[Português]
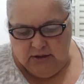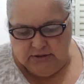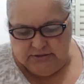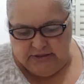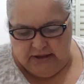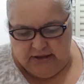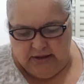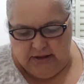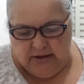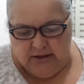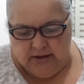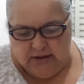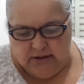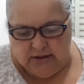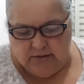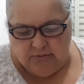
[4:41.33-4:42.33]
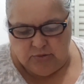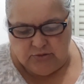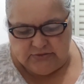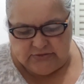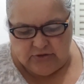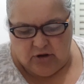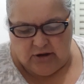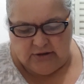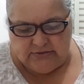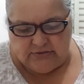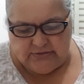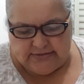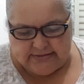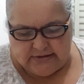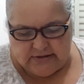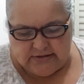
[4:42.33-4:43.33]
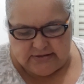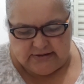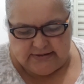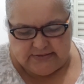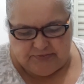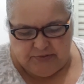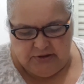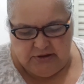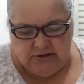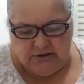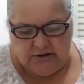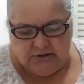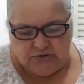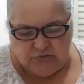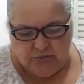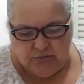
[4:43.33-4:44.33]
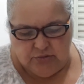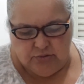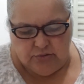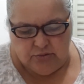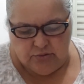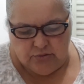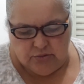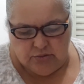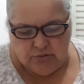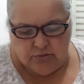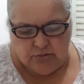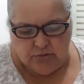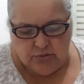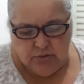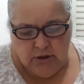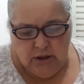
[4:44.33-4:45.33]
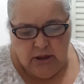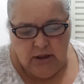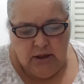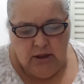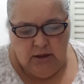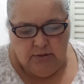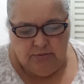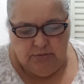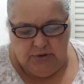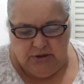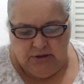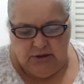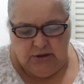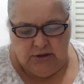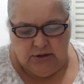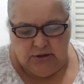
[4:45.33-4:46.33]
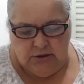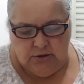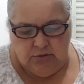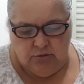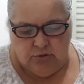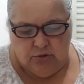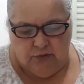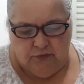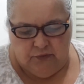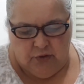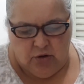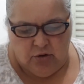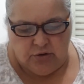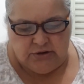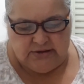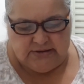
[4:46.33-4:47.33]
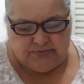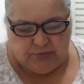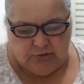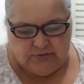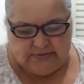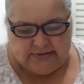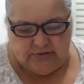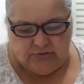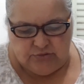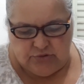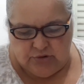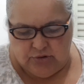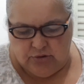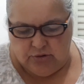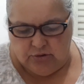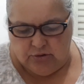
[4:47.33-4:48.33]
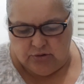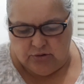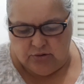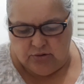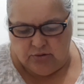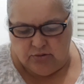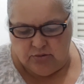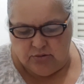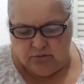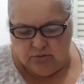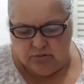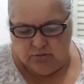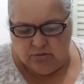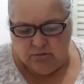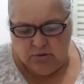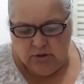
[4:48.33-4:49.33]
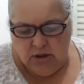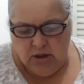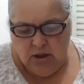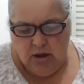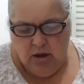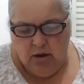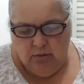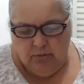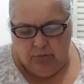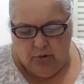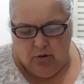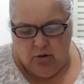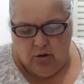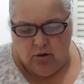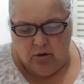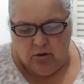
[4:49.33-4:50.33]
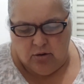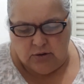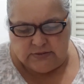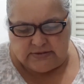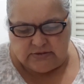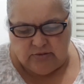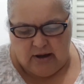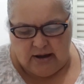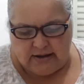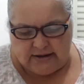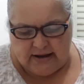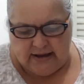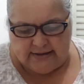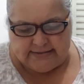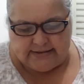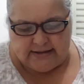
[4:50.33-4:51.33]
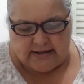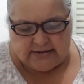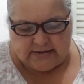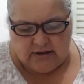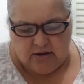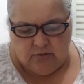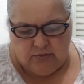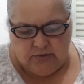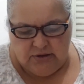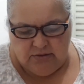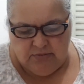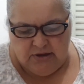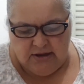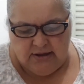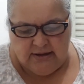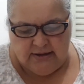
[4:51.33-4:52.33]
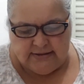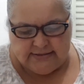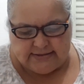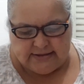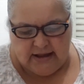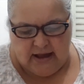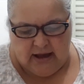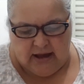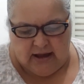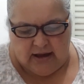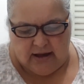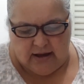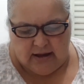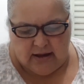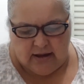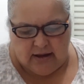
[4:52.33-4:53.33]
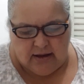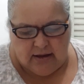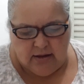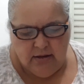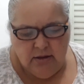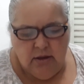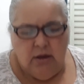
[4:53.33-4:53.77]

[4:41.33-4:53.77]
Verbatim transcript: Demos nós o Santo Espírito, Mil louvores por seu dom, por sua graça tão imensa.